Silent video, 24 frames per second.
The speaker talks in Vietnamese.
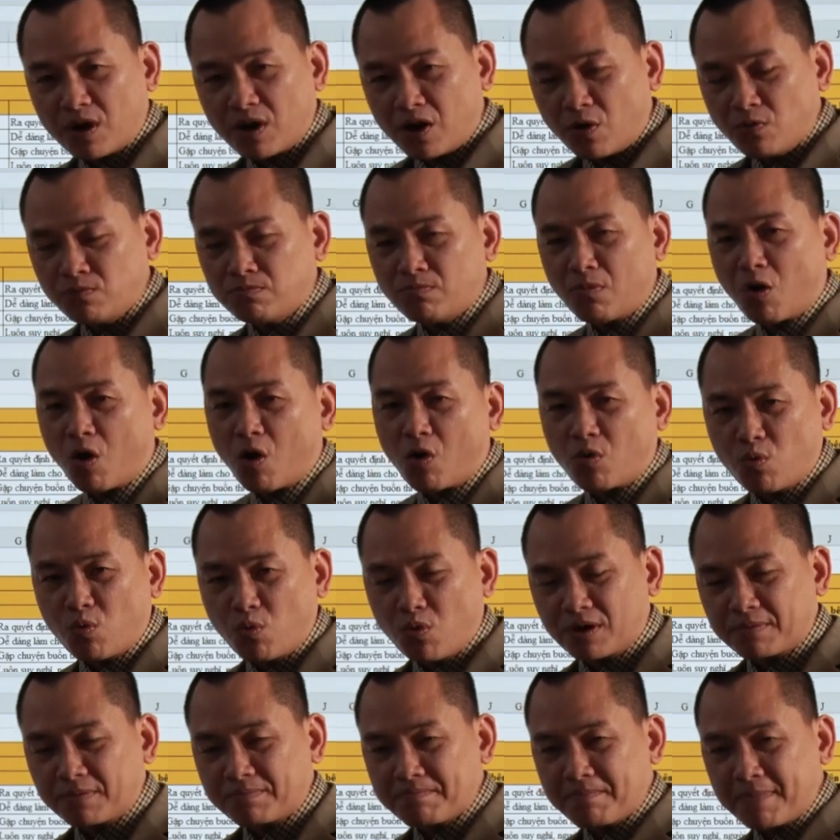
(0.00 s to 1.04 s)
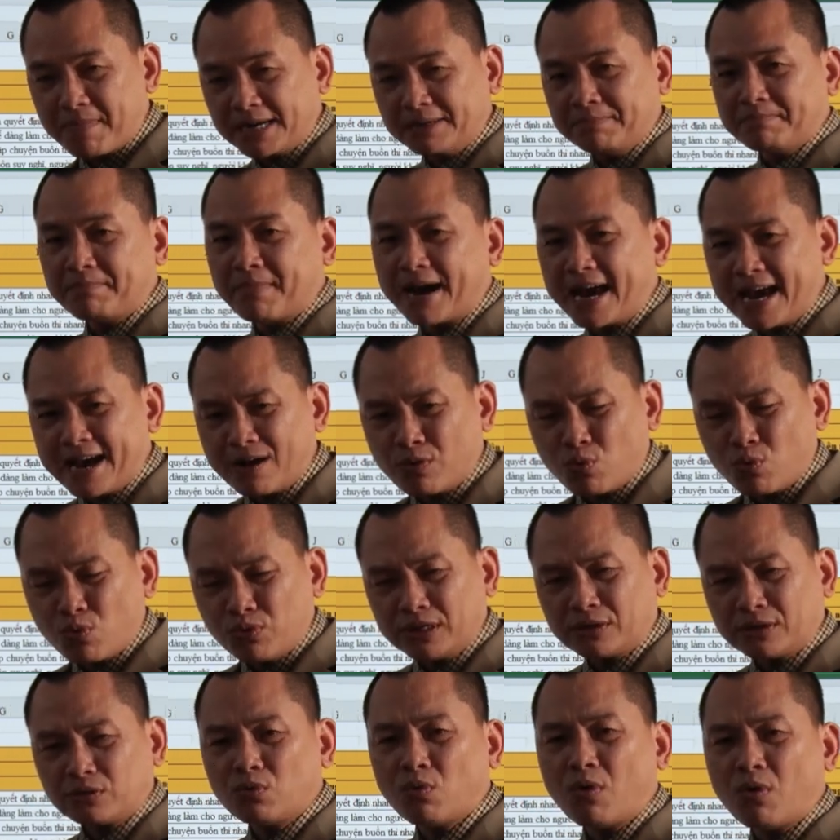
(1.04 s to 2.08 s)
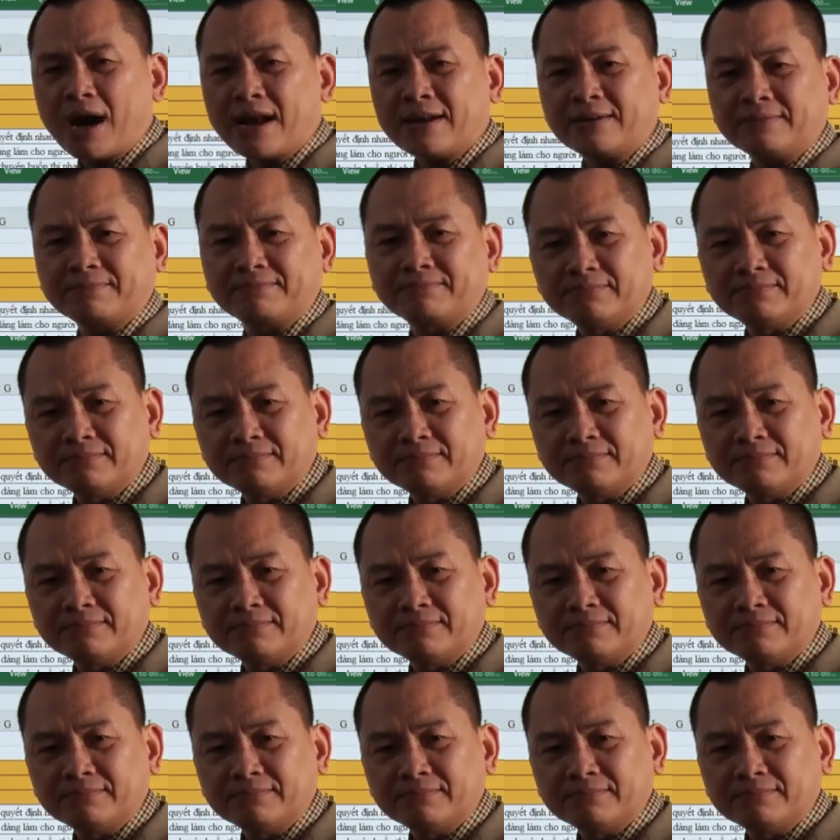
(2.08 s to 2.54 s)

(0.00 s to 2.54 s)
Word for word: không bỏ cuộc, mạnh mẽ, quyết đoán.